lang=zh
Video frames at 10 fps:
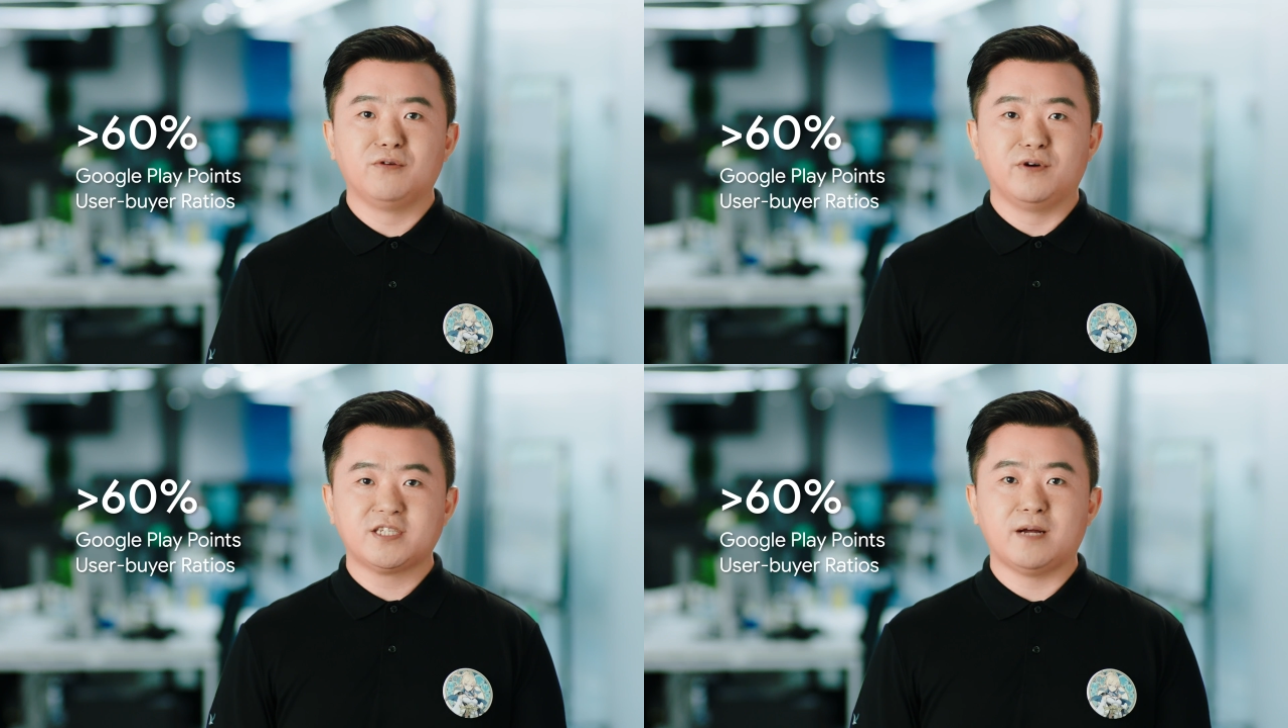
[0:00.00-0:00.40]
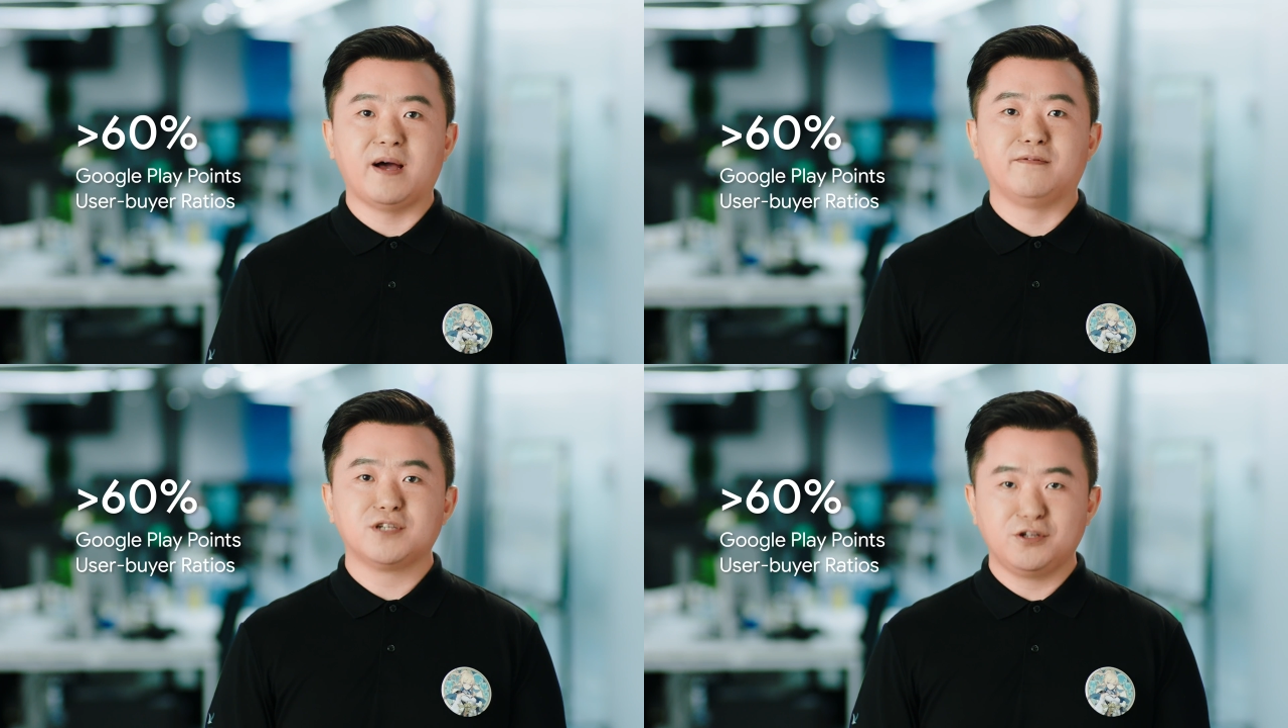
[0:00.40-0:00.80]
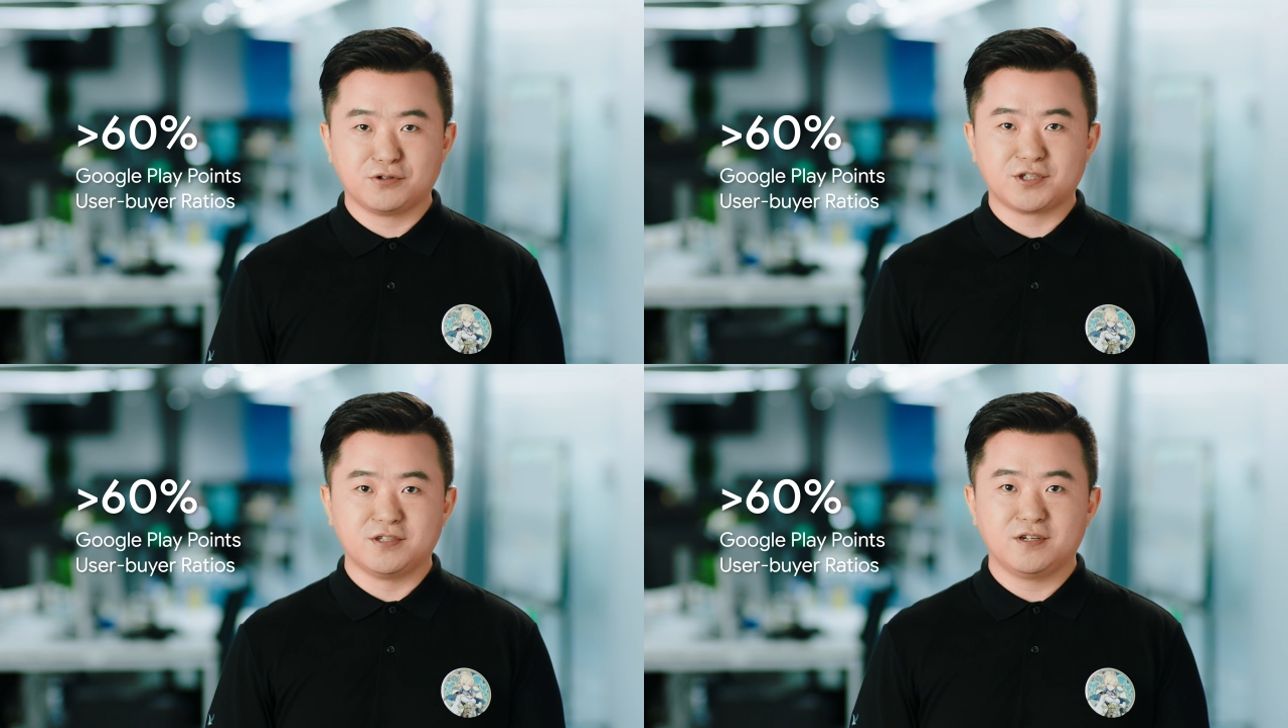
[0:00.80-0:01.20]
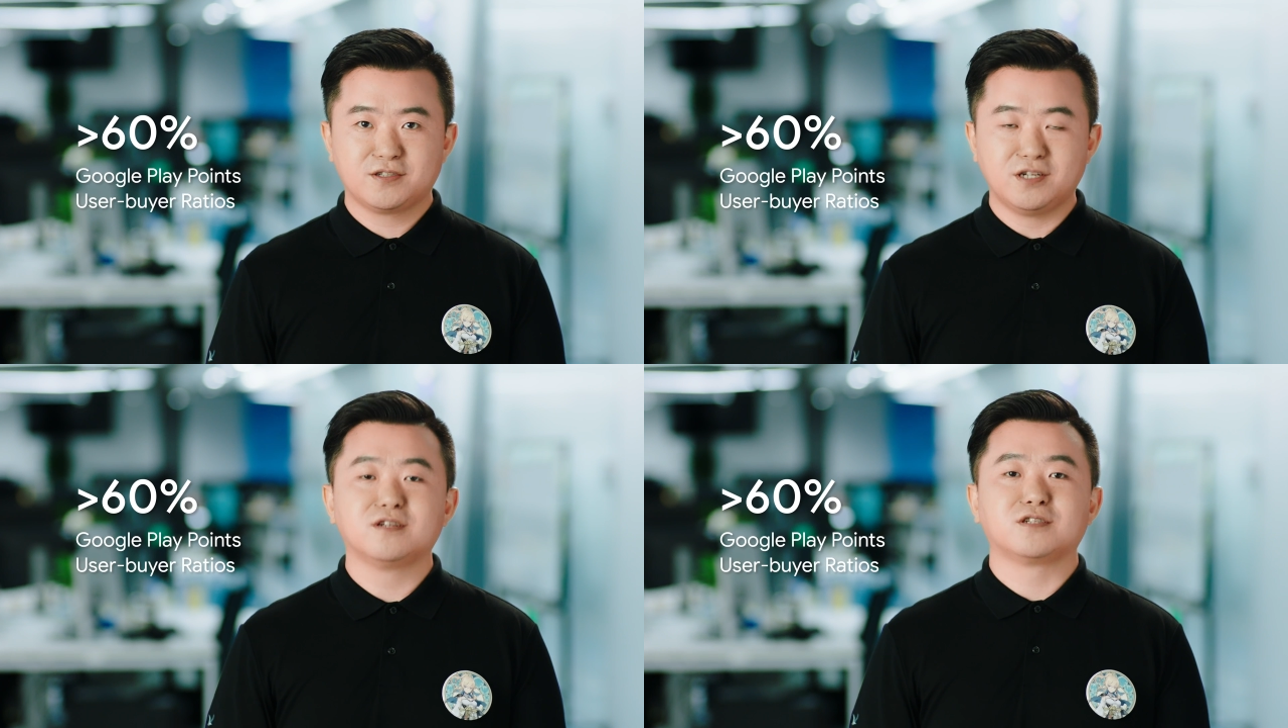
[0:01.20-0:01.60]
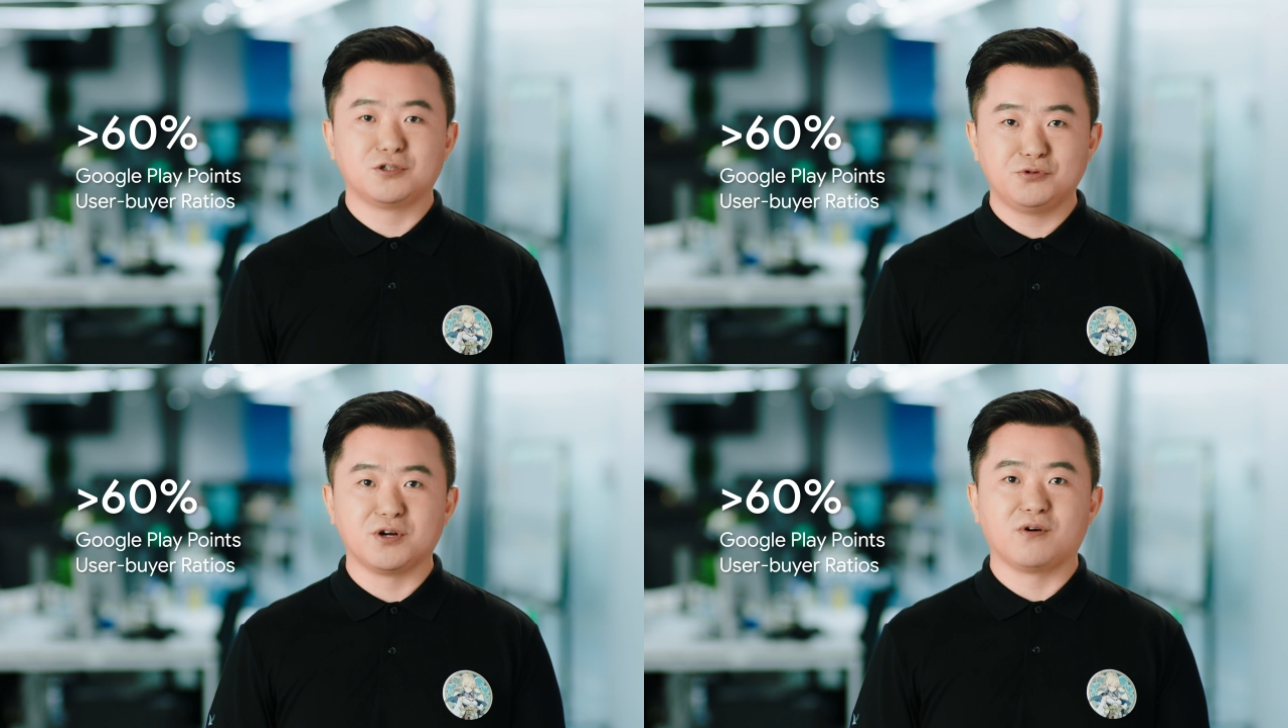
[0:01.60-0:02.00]
定维持在百分之六十，甚至
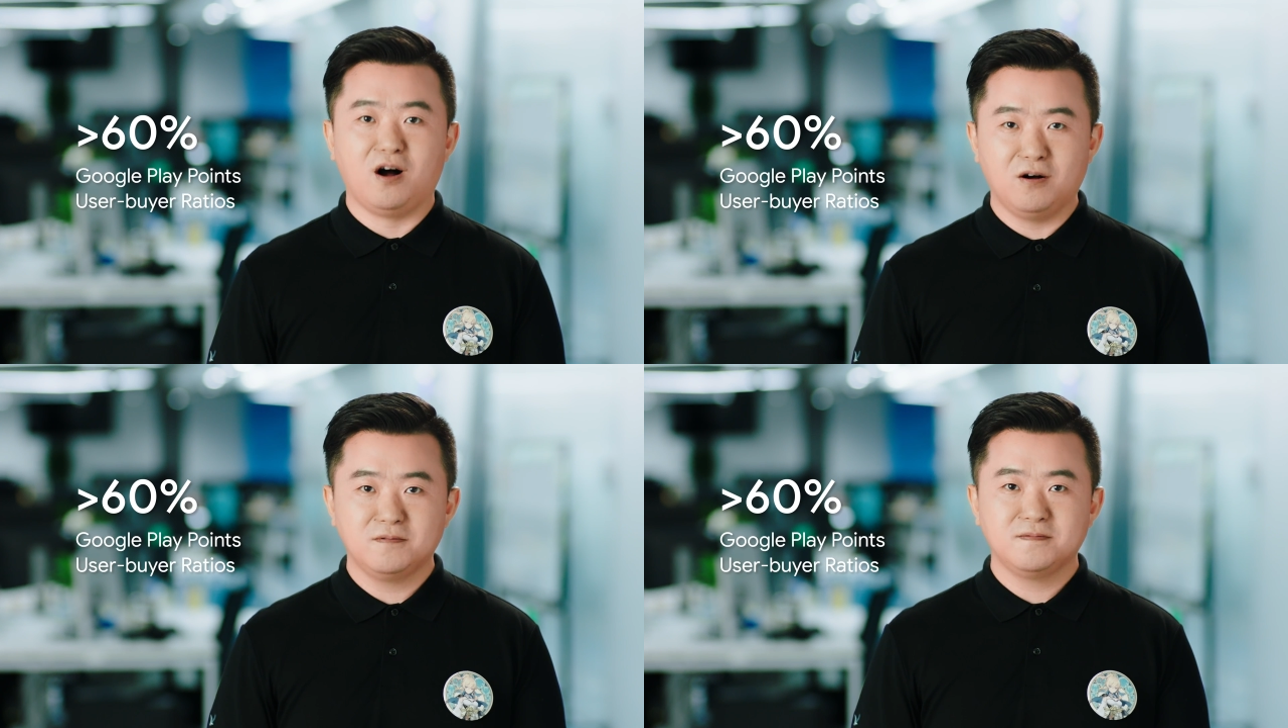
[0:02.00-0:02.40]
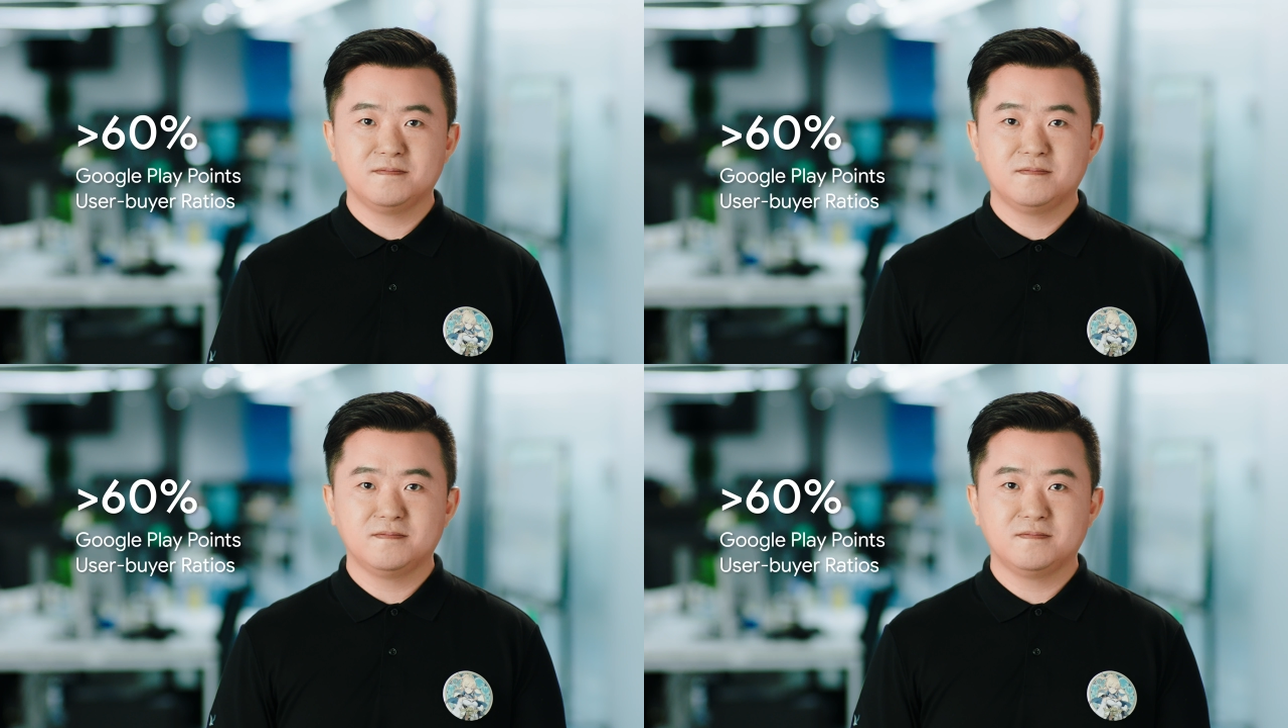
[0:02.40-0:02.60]
持续走高。